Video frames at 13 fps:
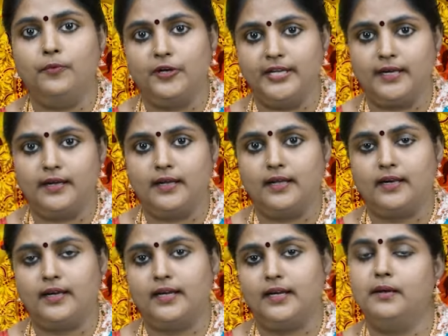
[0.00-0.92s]

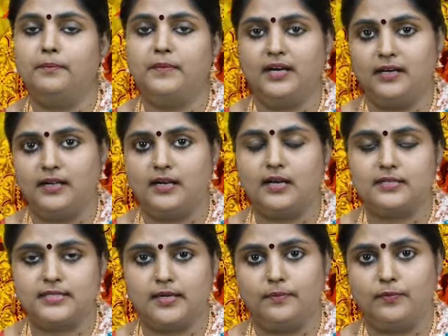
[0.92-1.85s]
போயிடுறாருங்க மகர
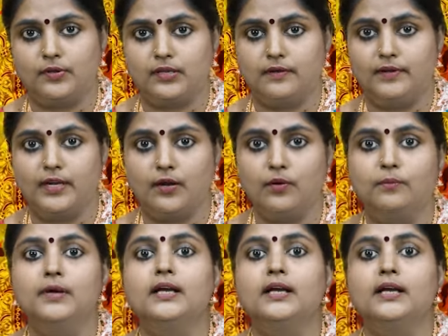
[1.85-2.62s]
ராசியை பொறுத்த வரைக்கும்